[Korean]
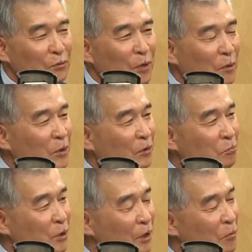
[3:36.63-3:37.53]
그 마음이
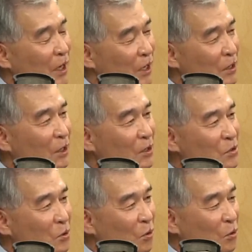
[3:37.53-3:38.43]
변하면 안
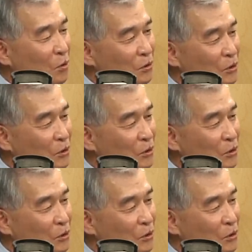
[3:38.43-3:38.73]
되겠죠.